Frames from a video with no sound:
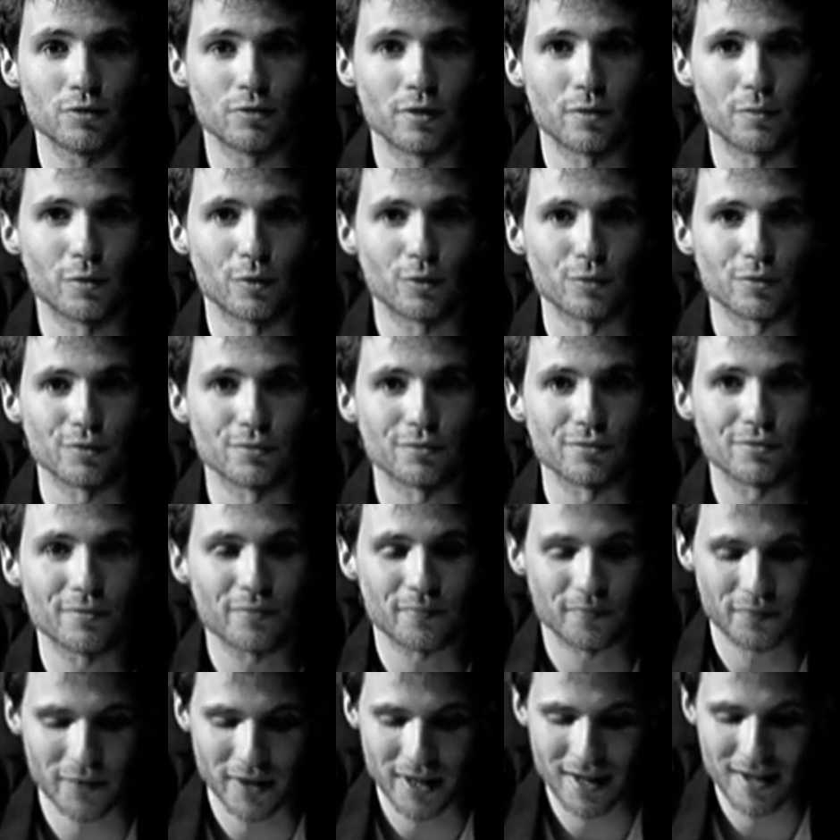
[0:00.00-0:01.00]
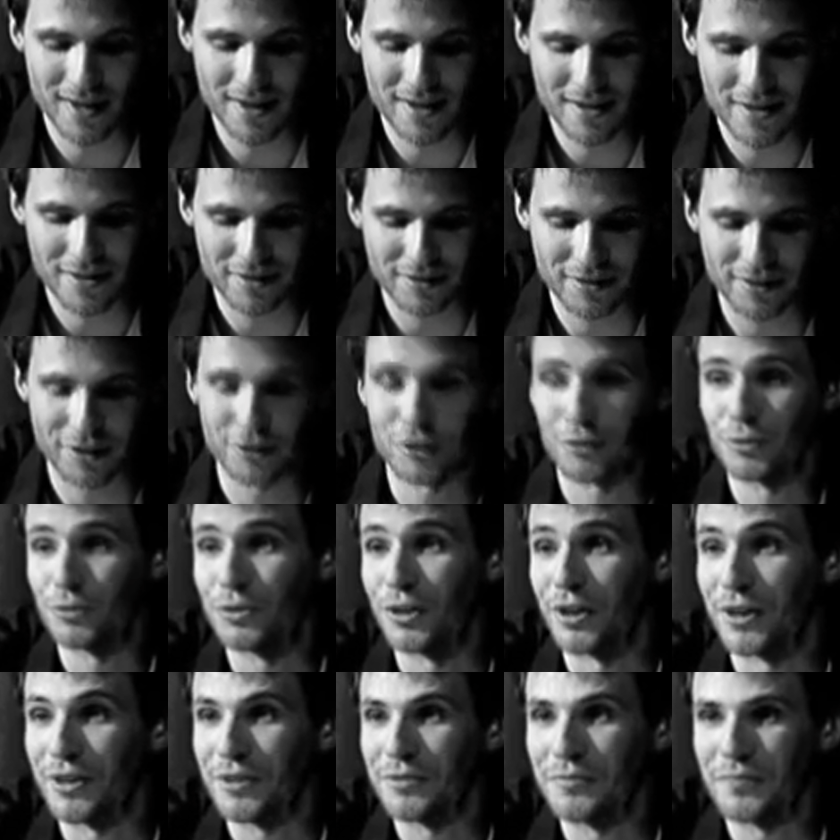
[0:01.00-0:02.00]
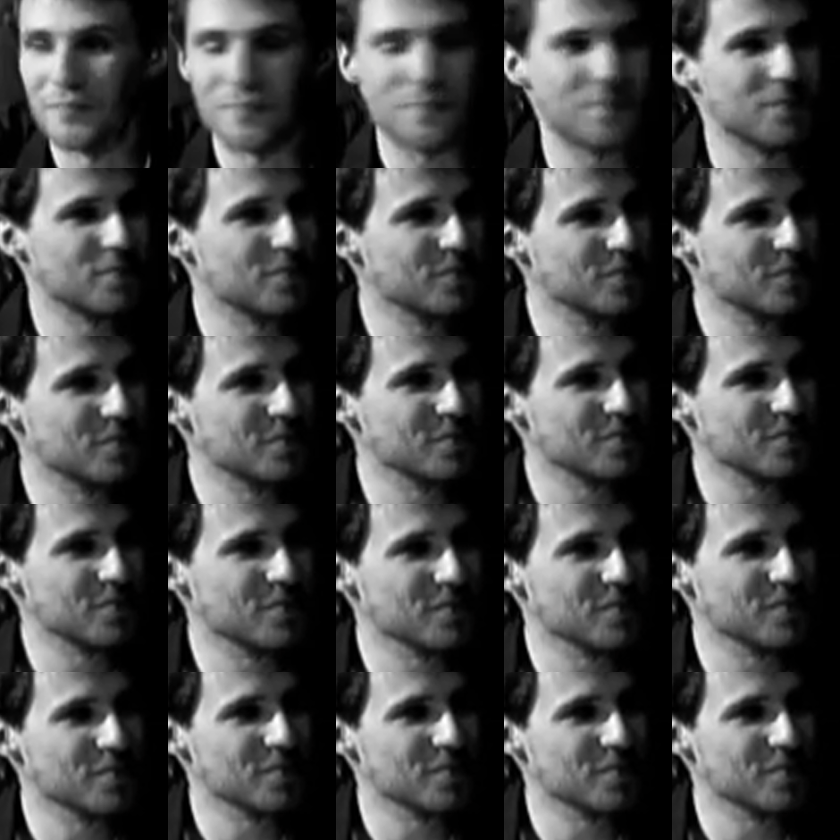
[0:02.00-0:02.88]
вопросов, скажу так. Политологом а же